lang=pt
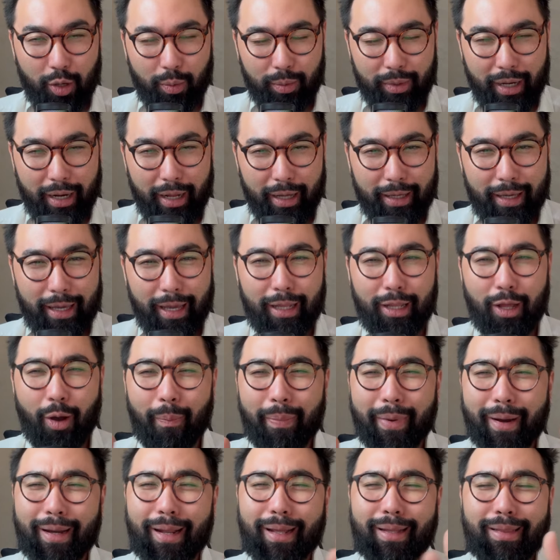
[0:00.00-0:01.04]
um Tanakim, não
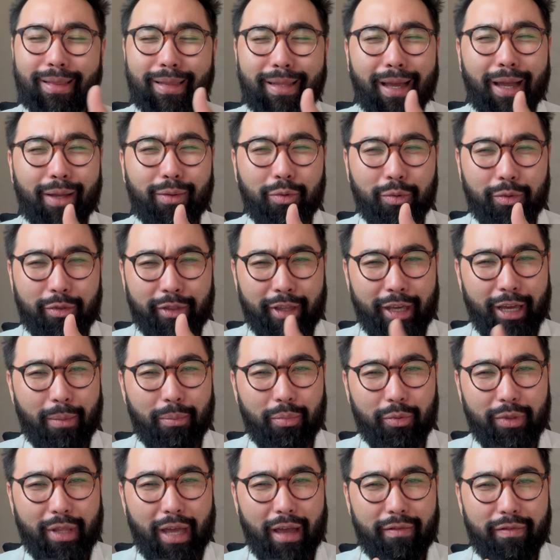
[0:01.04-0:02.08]
perder tanto
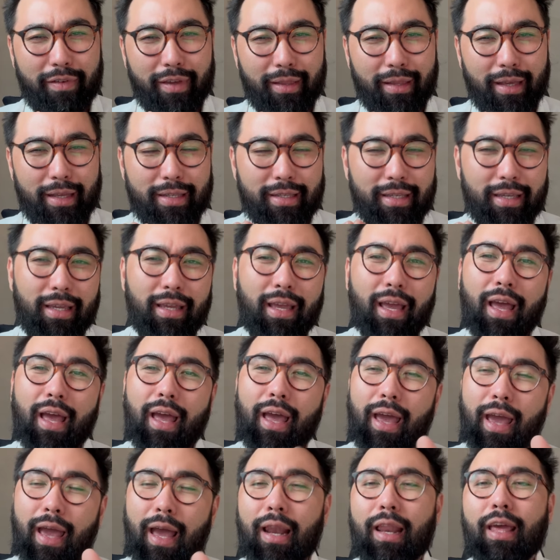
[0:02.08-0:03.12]
tempo da vida assim,
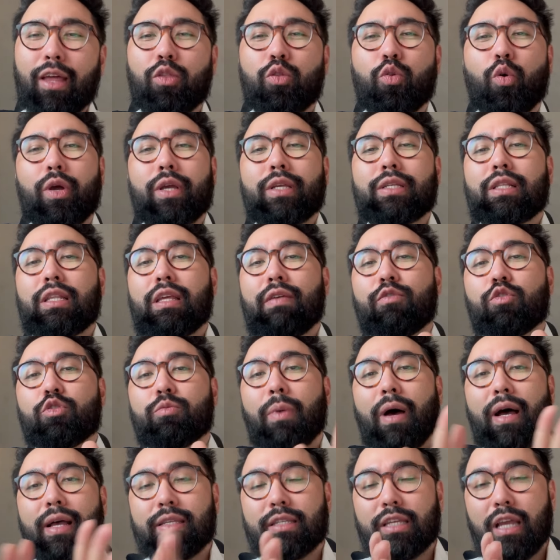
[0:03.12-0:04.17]
é ler dois livros
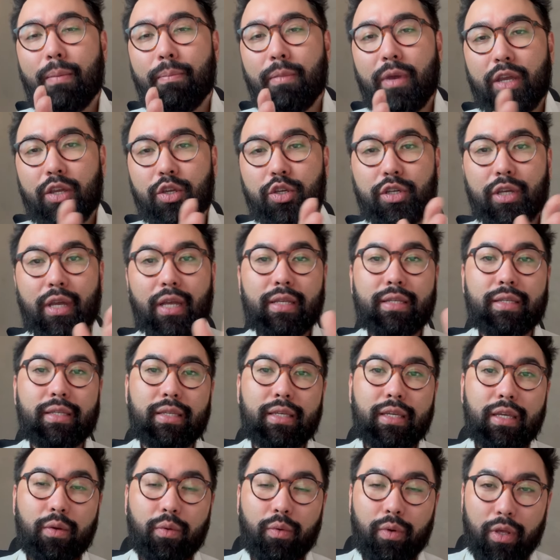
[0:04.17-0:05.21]
basicamente, que é
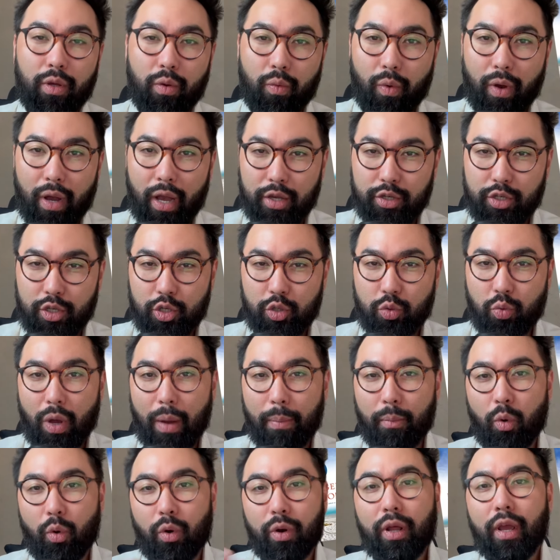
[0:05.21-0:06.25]
Cinco Linguagens do
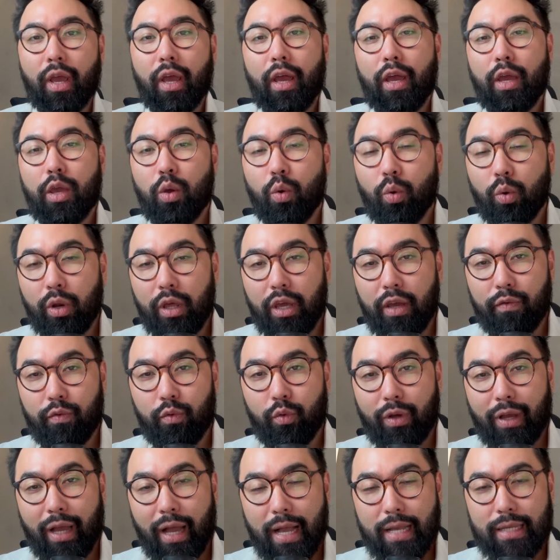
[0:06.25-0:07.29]
Amor e o
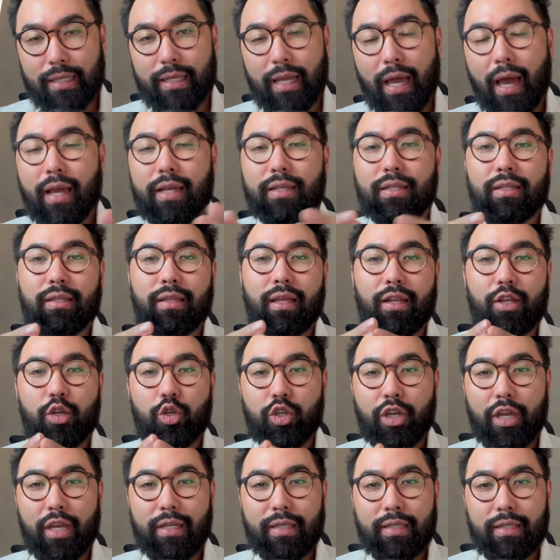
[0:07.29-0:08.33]
livro Casais
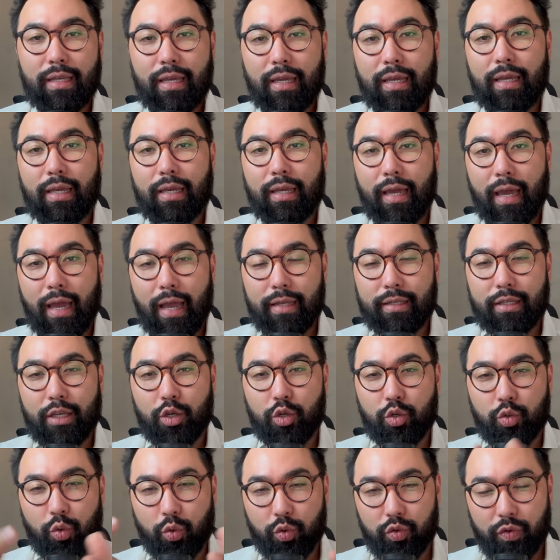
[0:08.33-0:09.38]
Inteligentes Enriquecem
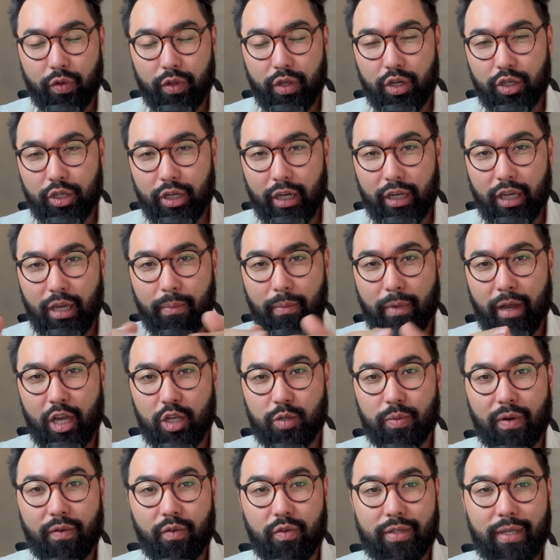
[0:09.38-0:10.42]
Juntos. Vou deixar aqui embaixo
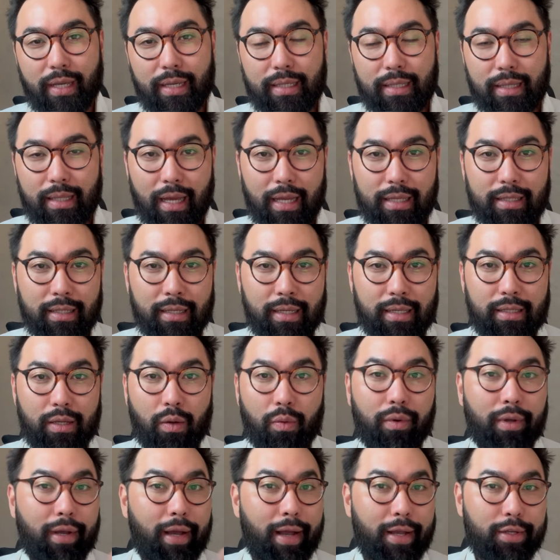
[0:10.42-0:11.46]
para vocês na
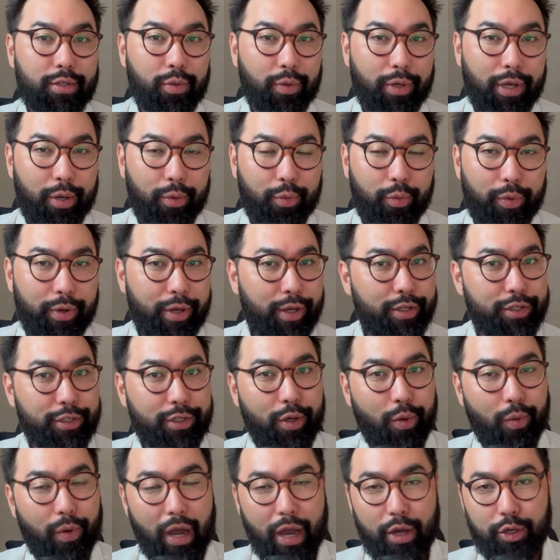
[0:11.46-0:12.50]
descrição, caso alguém não conheça, que
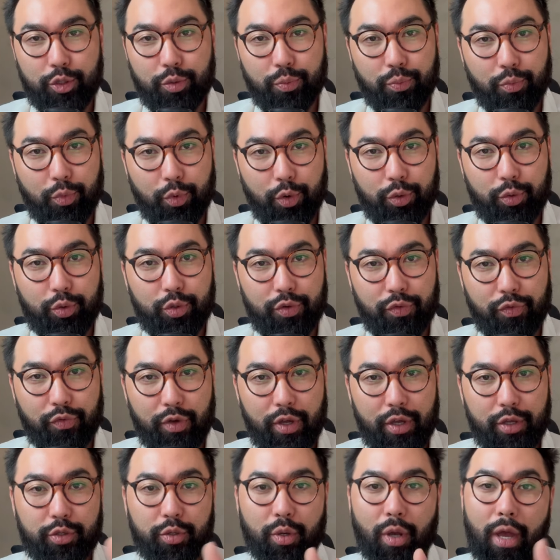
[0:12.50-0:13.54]
eu acho muito
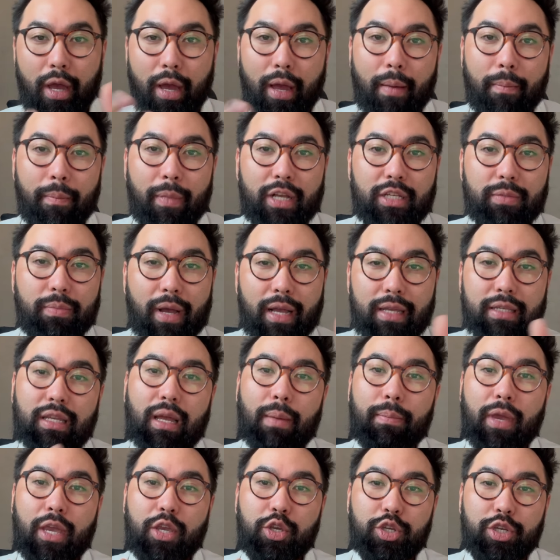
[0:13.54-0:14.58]
difícil. Mas
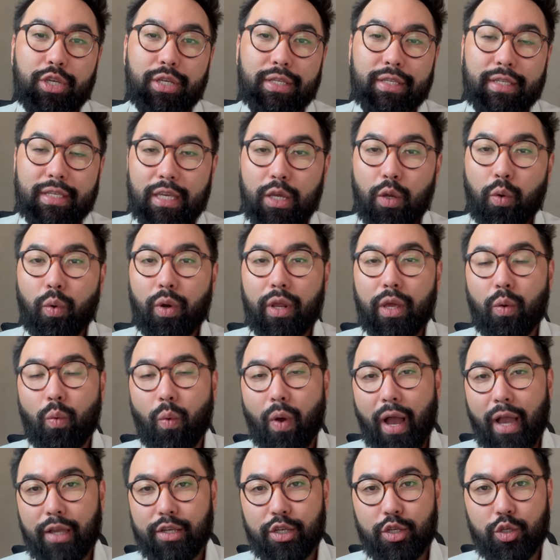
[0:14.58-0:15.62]
basicamente, em Cinco
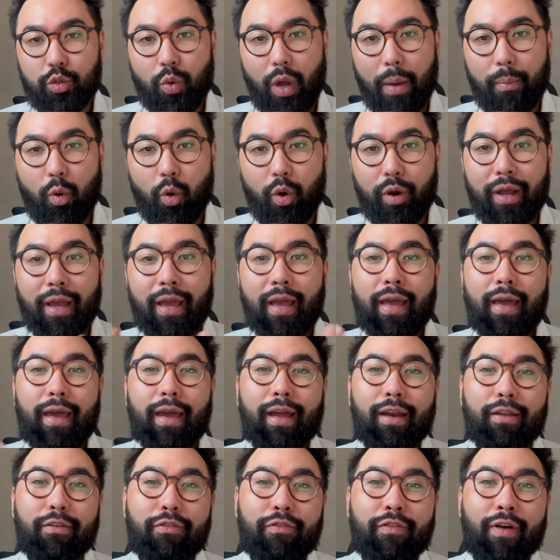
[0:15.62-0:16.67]
Linguagens do Amor,
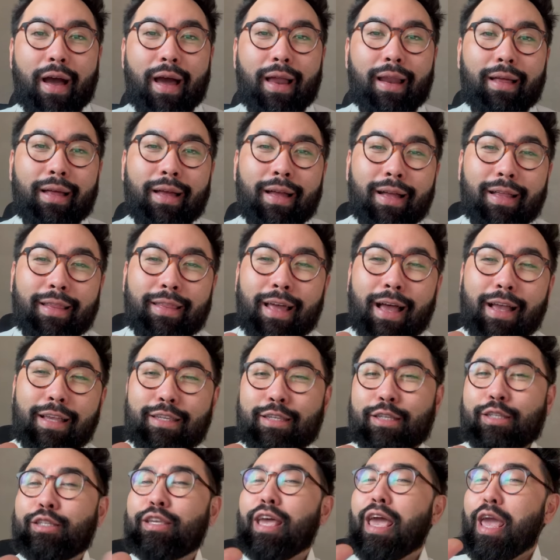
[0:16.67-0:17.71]
ele fala das
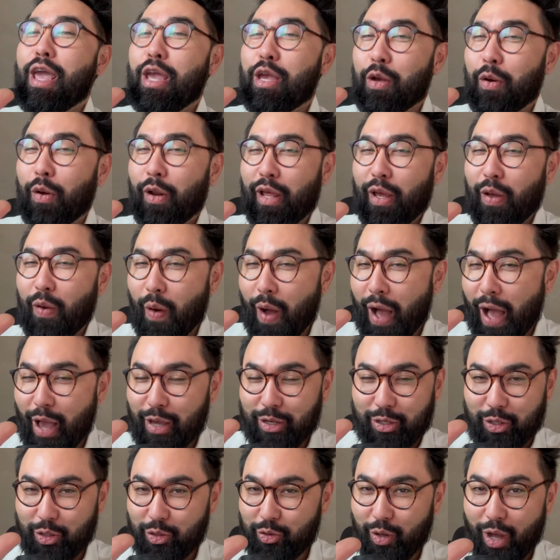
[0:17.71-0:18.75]
cinco
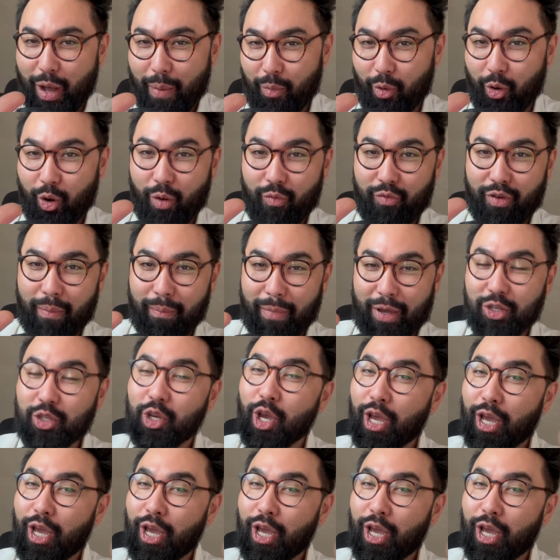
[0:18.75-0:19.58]
linguagens do amor, obviamente.